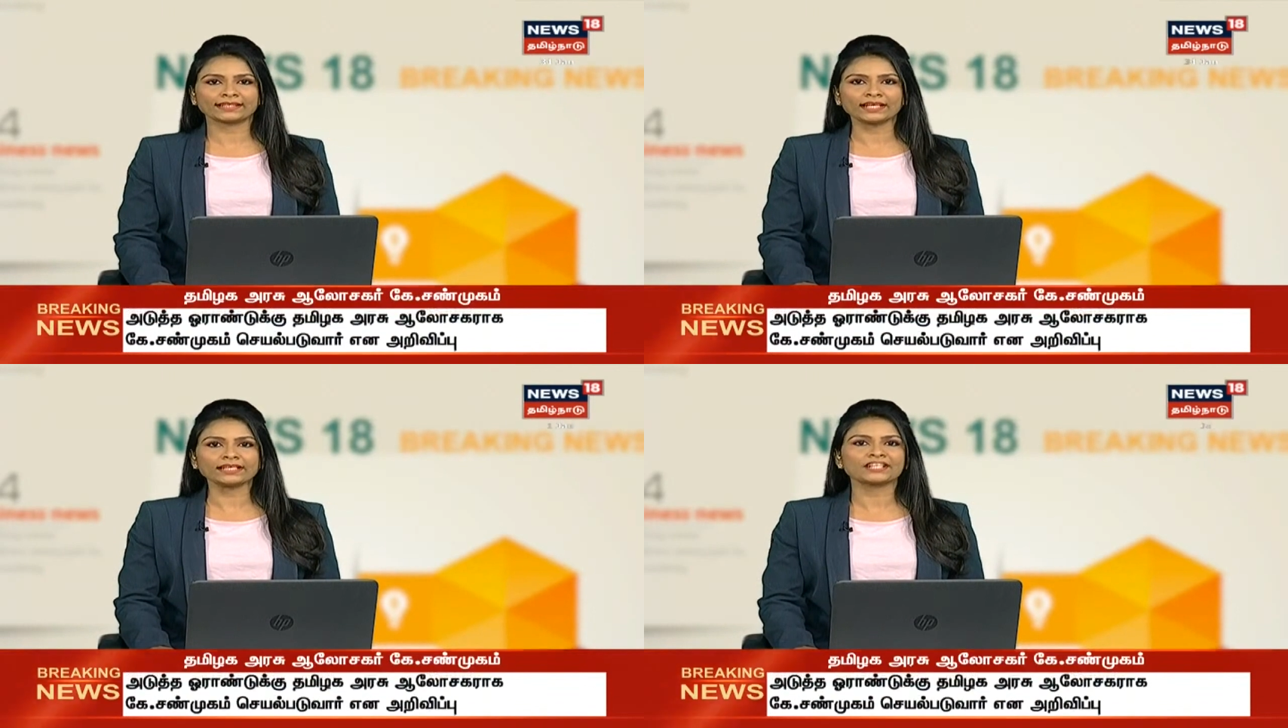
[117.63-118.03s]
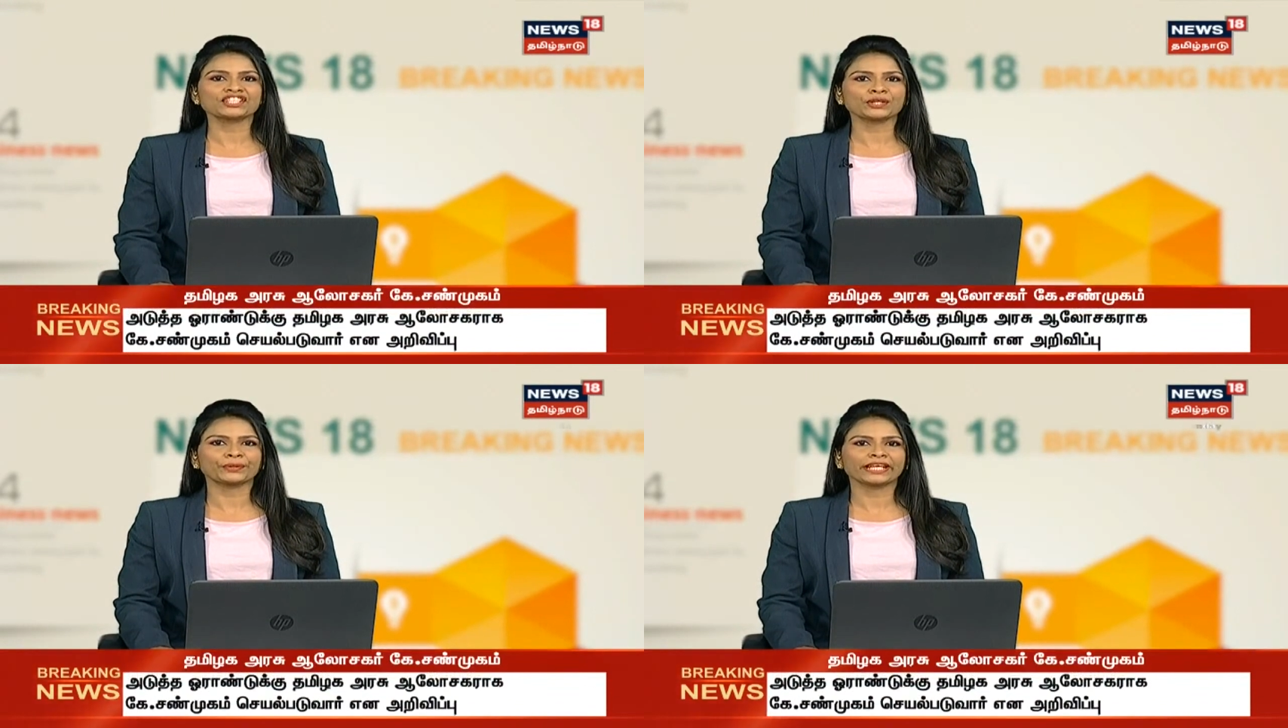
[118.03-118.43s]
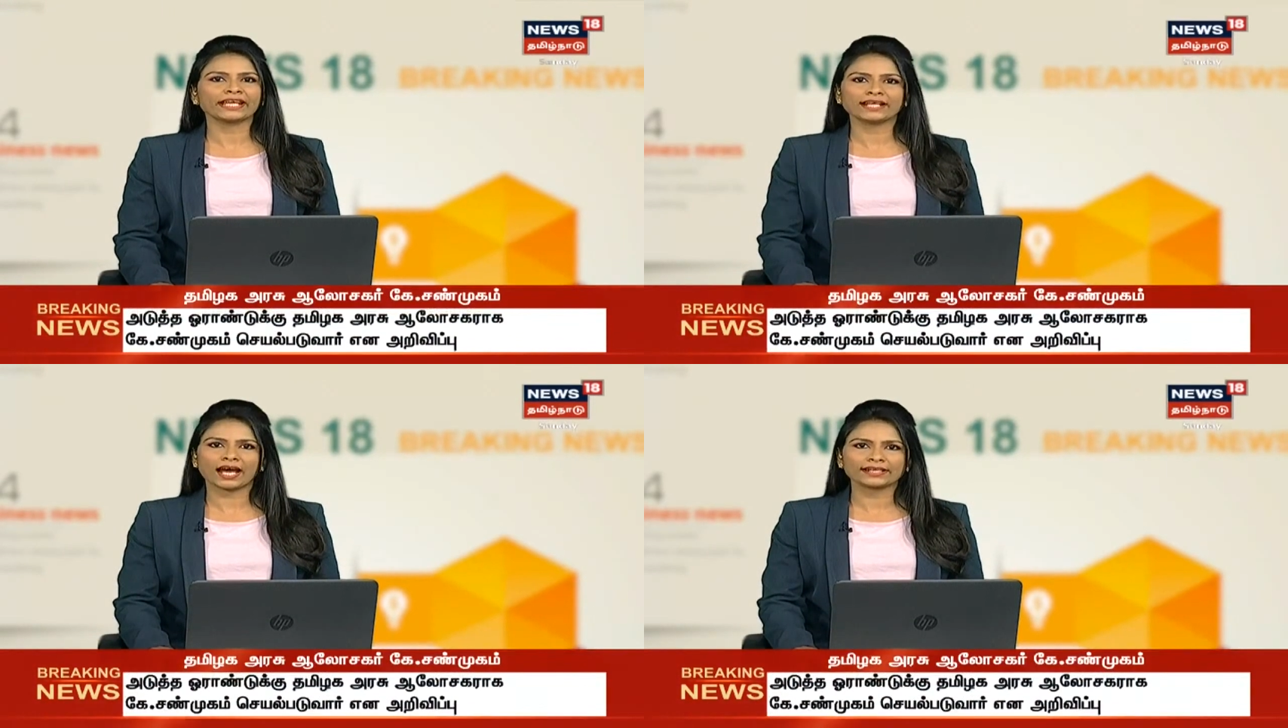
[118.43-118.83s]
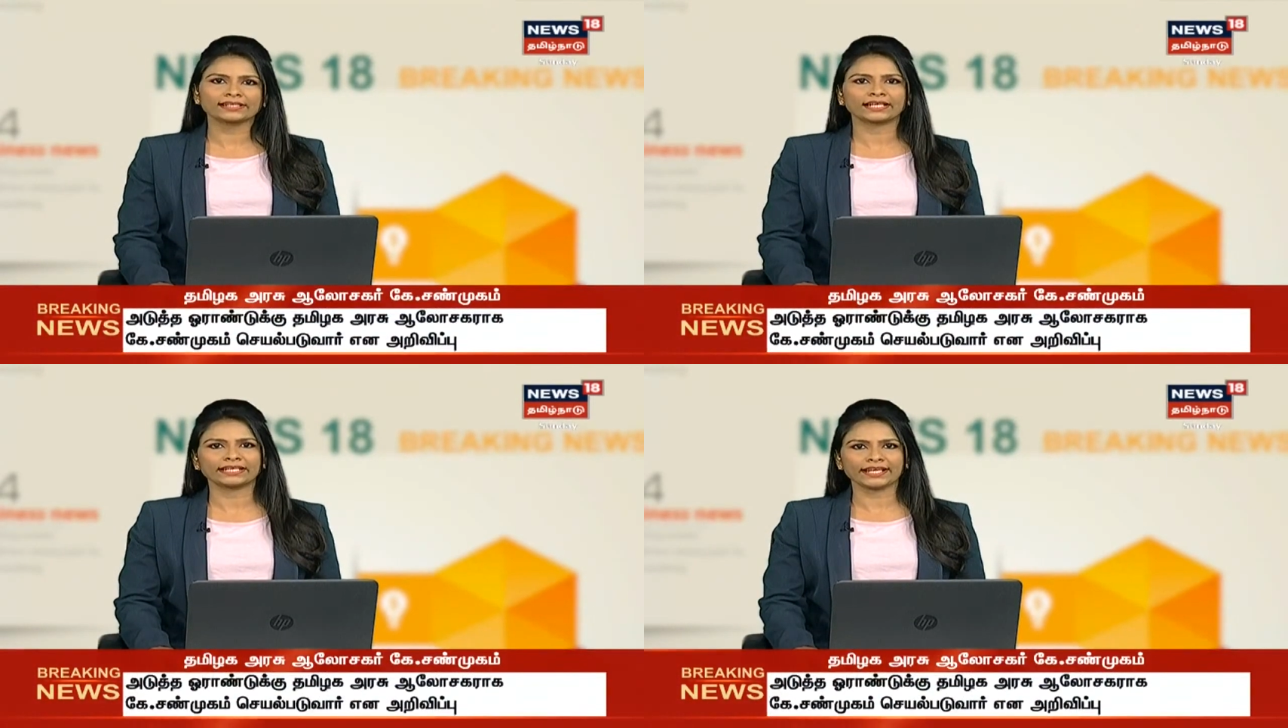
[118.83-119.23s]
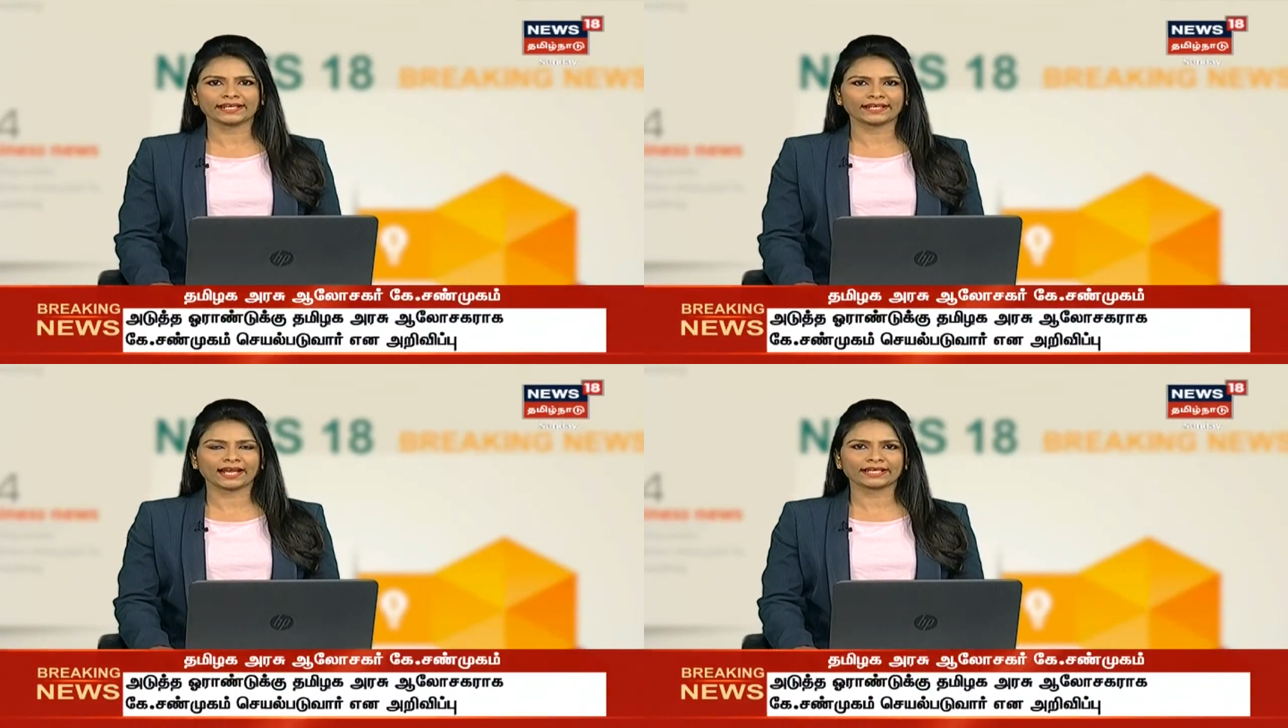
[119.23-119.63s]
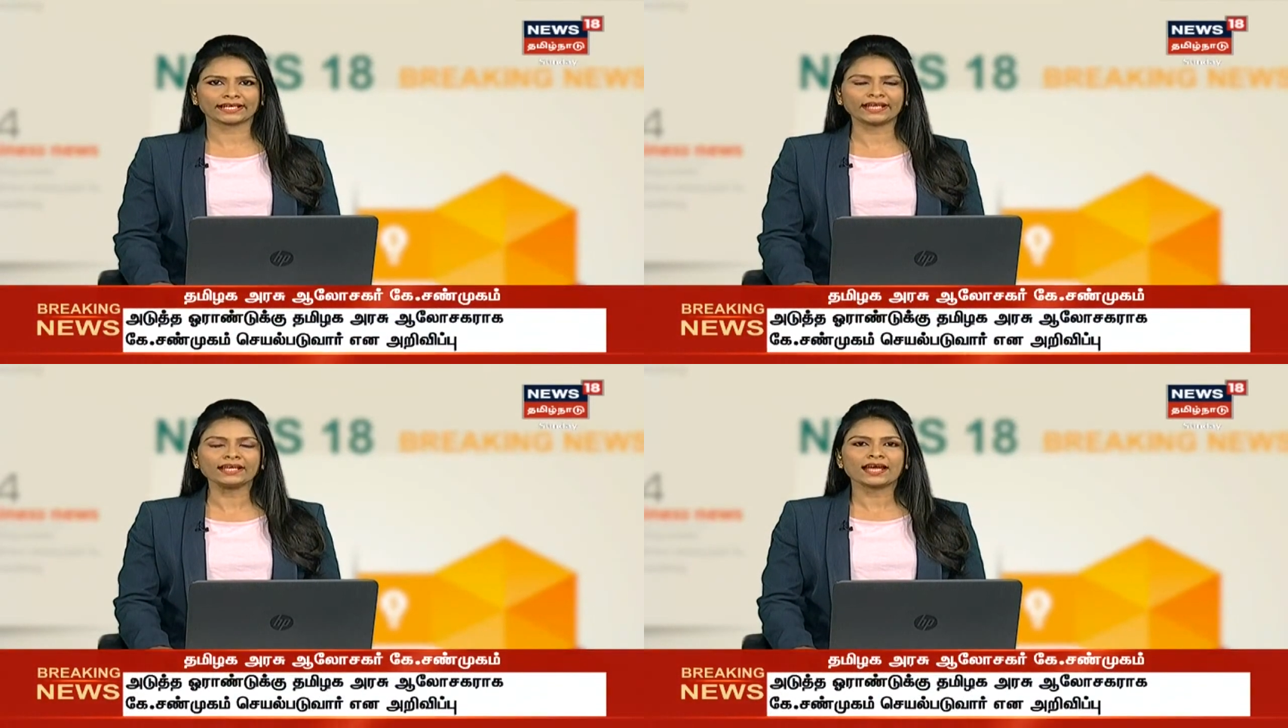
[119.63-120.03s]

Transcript: தான் கட்சி கொடியை காரில் கட்டியிருக்கிறார் என